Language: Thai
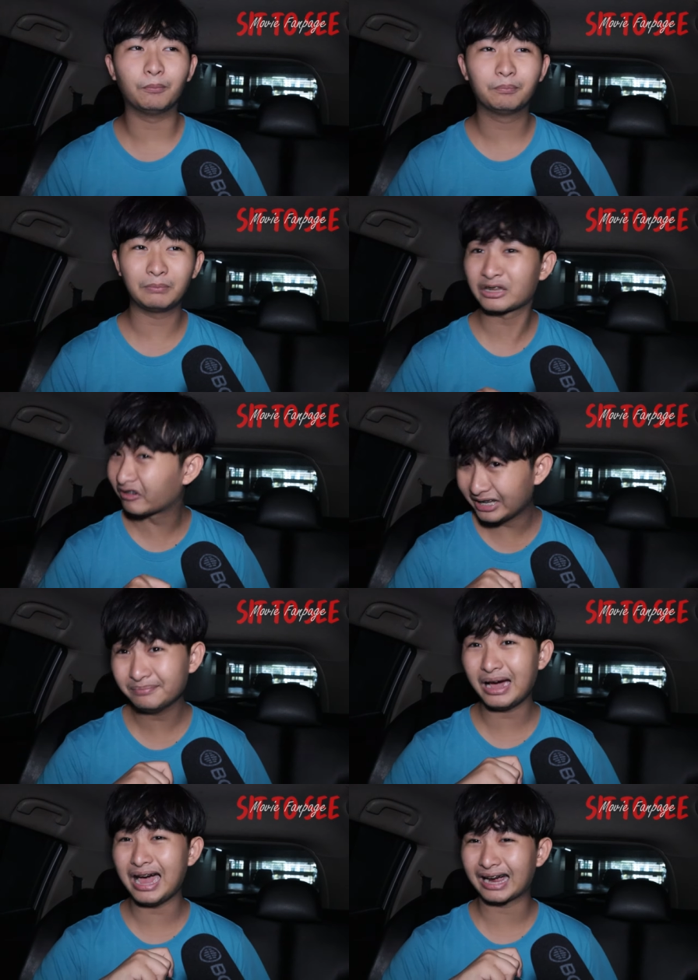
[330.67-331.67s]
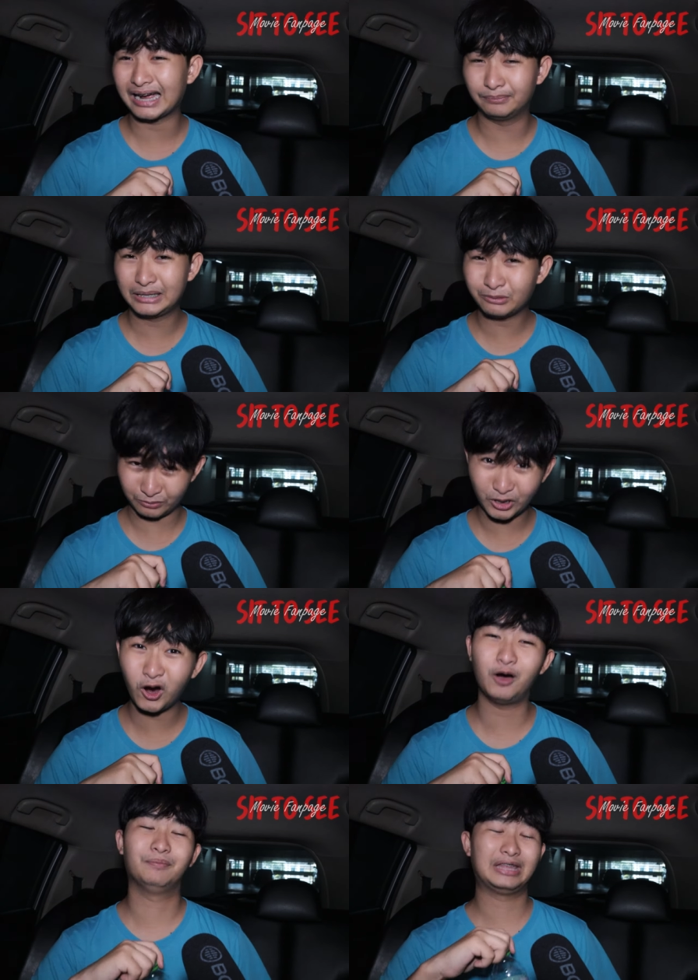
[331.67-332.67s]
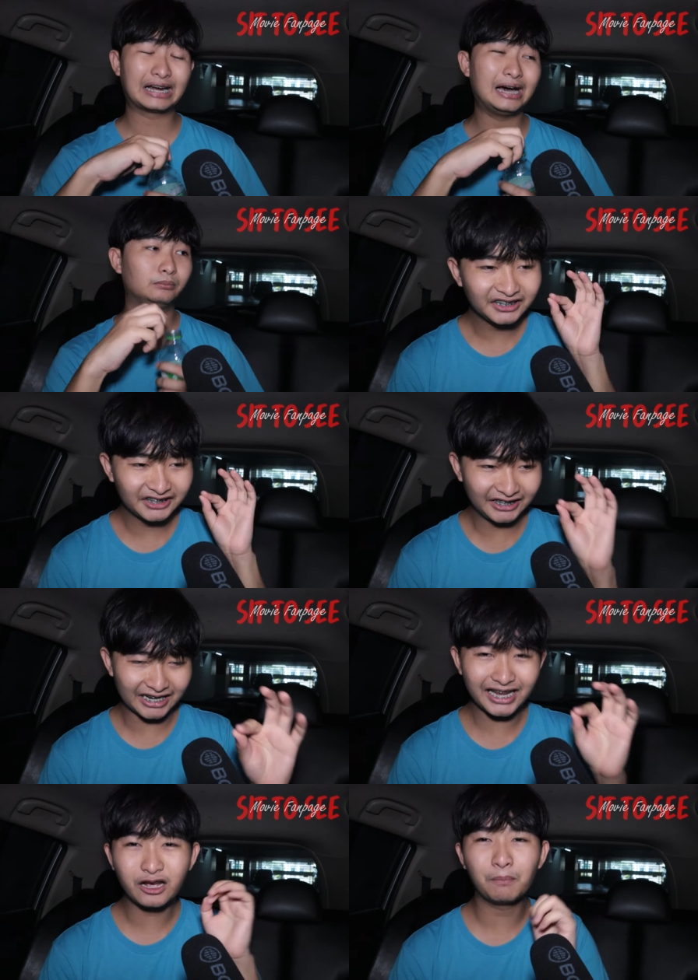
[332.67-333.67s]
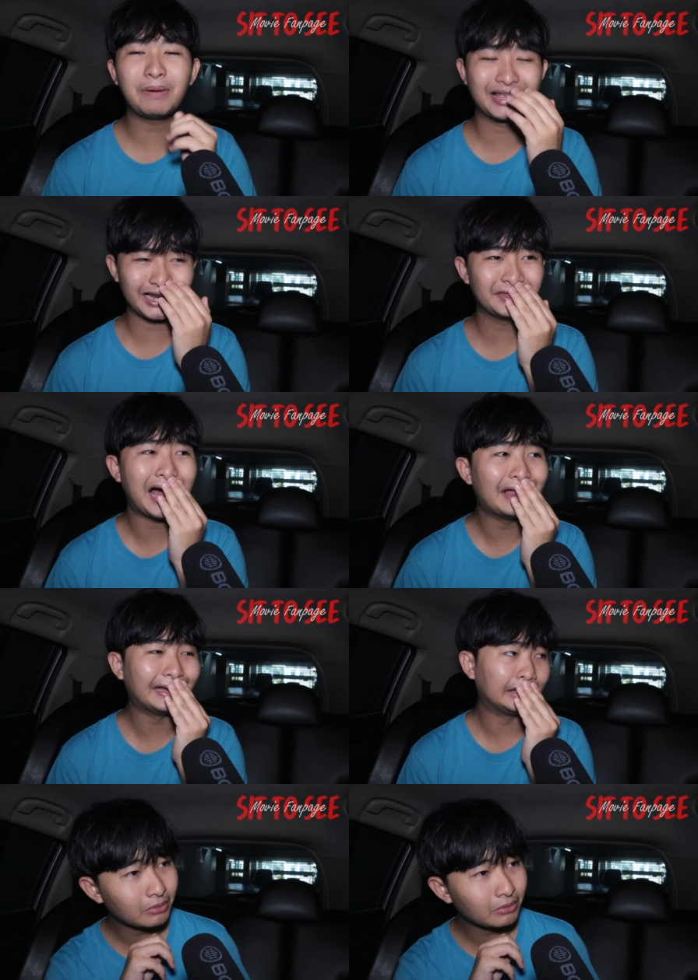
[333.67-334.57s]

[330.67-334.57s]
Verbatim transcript: บอกมันคลินมากกับที่ผมชอบนะครับ ซีนแอคชั่นของป่าชาดาเนี่ย